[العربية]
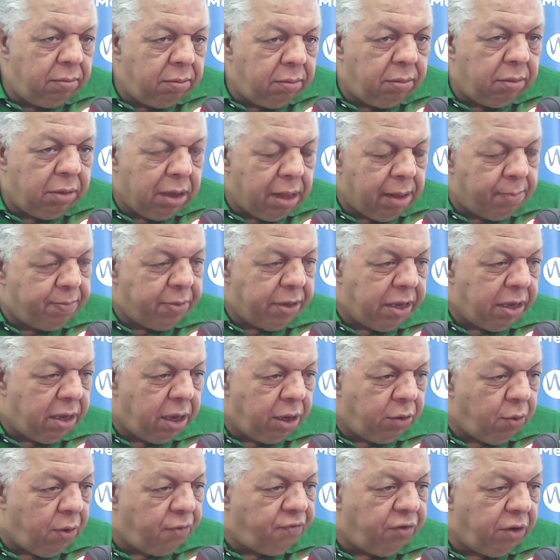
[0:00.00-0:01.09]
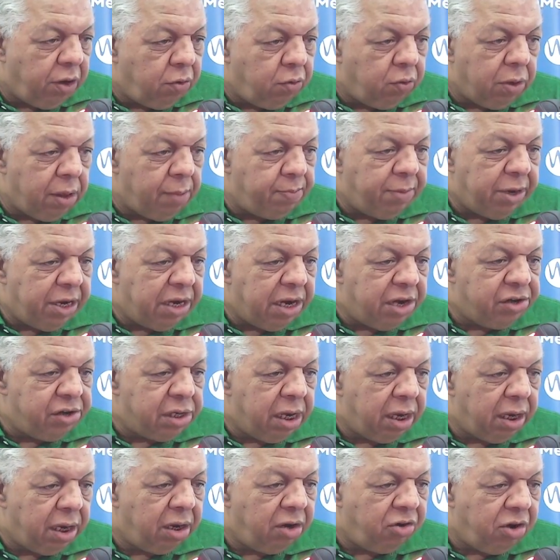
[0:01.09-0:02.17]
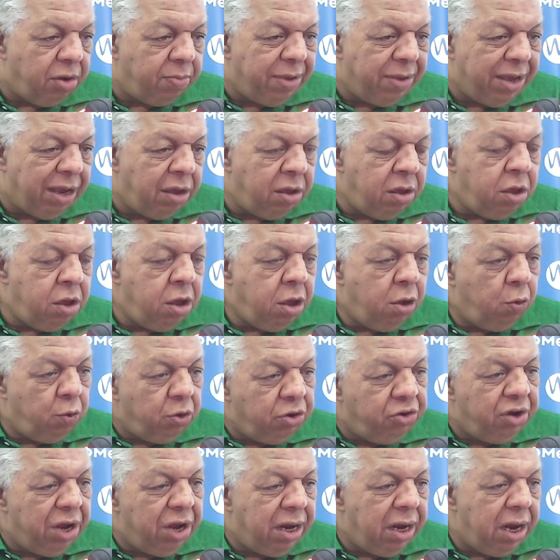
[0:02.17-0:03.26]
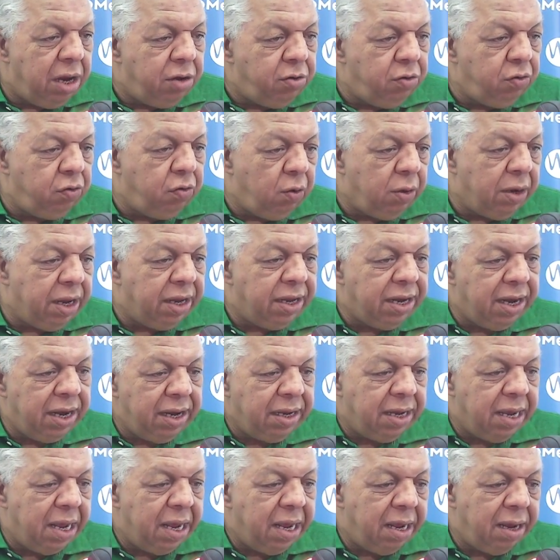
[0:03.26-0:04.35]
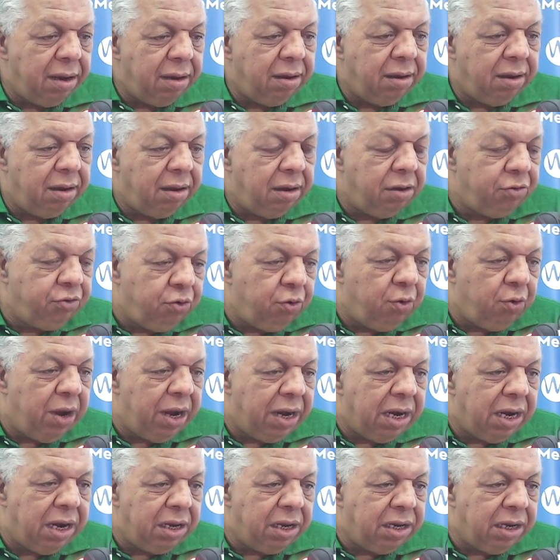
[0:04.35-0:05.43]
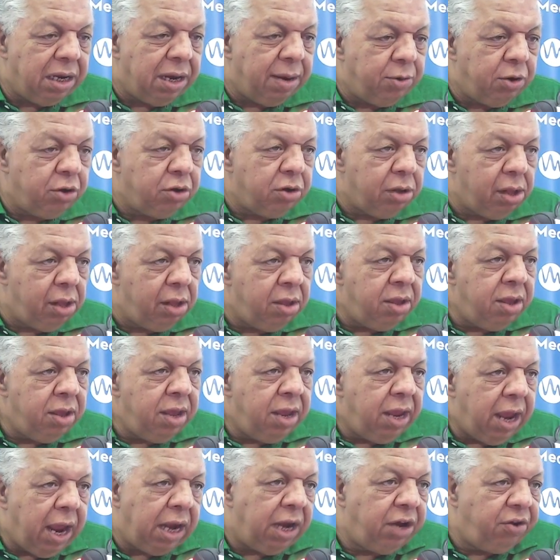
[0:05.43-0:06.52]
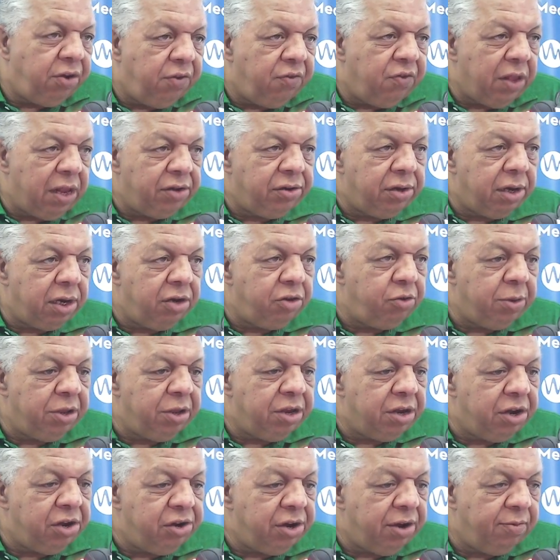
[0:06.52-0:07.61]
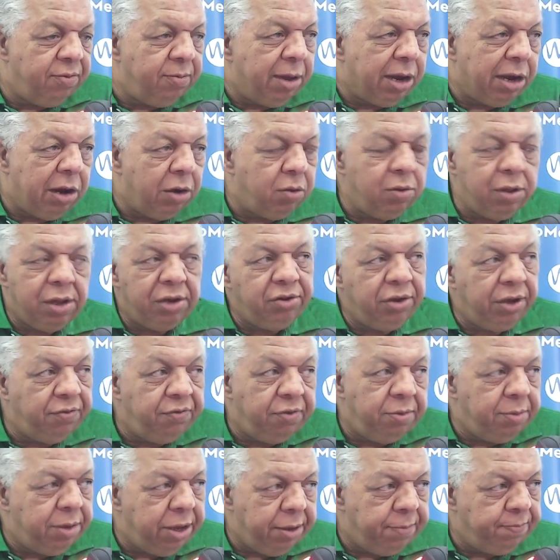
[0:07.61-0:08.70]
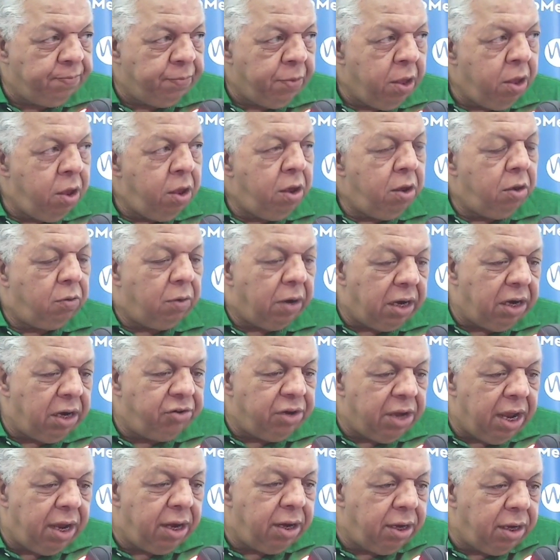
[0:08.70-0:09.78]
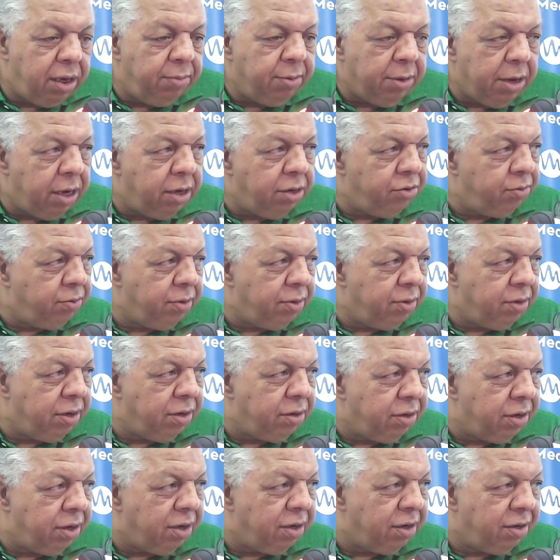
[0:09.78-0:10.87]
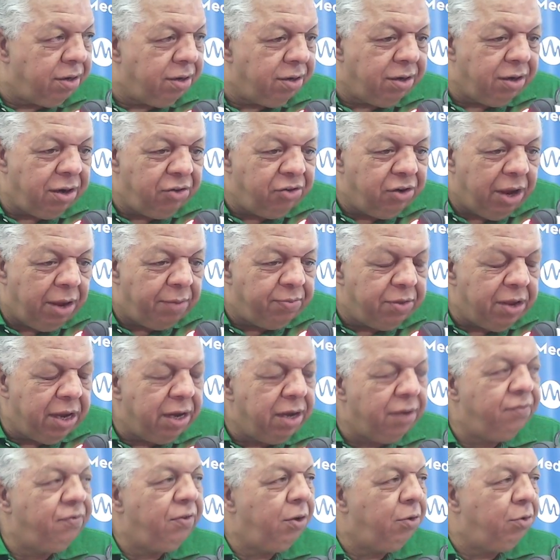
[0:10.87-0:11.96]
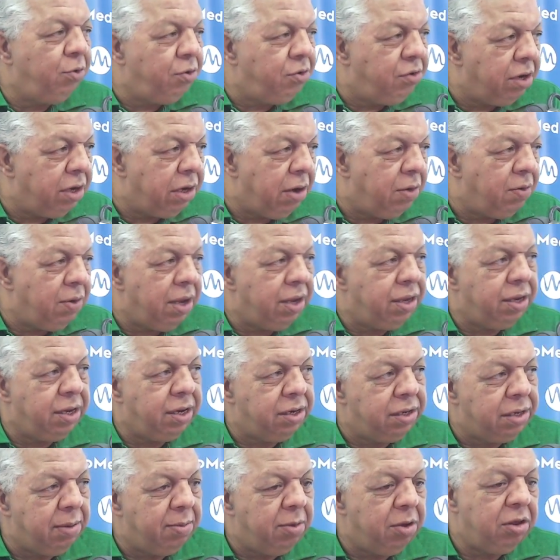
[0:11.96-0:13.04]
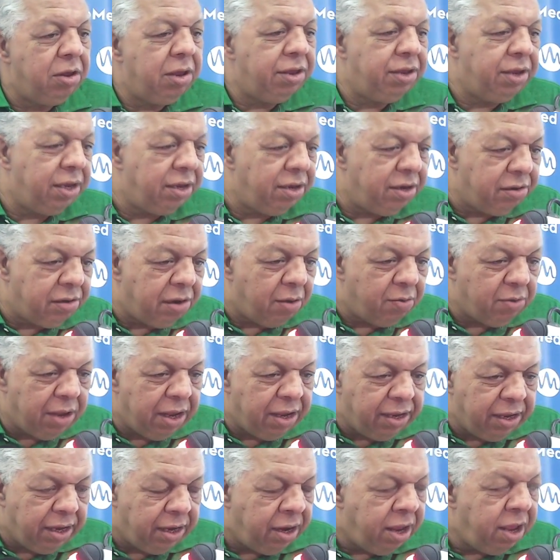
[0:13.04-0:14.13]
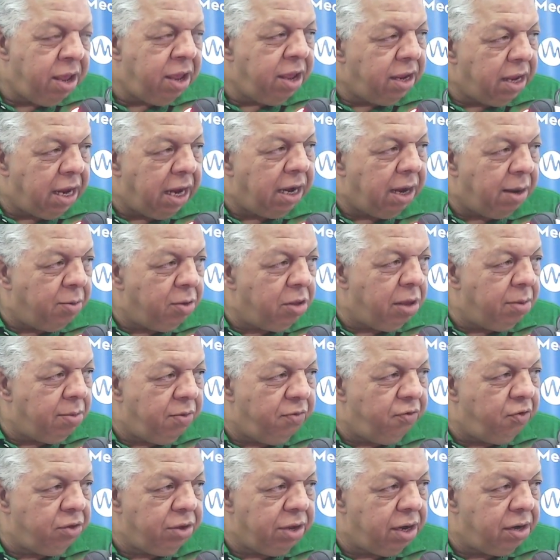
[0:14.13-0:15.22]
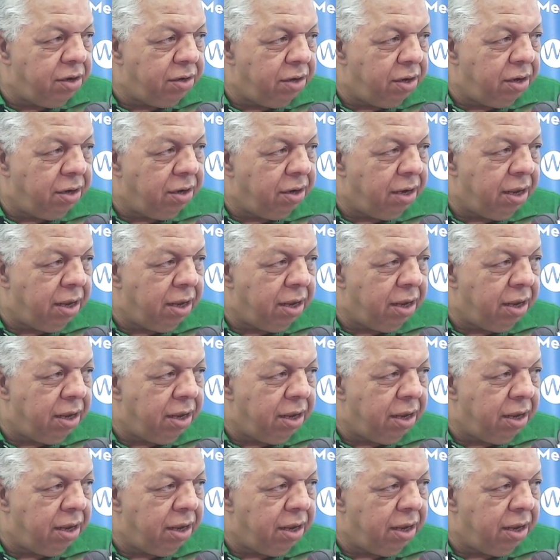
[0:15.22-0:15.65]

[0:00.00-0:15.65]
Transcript: وربي يوفق وربي ينجح الجميع وان شاء الله نوصل كذلك للسؤال الذي لم يطرح علاش في فرنسا نسبه النجاح في البكالوريا 90% وعلاش احنا يبقى نسبه النجاح نتاعنا في حدود 36 37 39 يعني عمرنا ما فتنا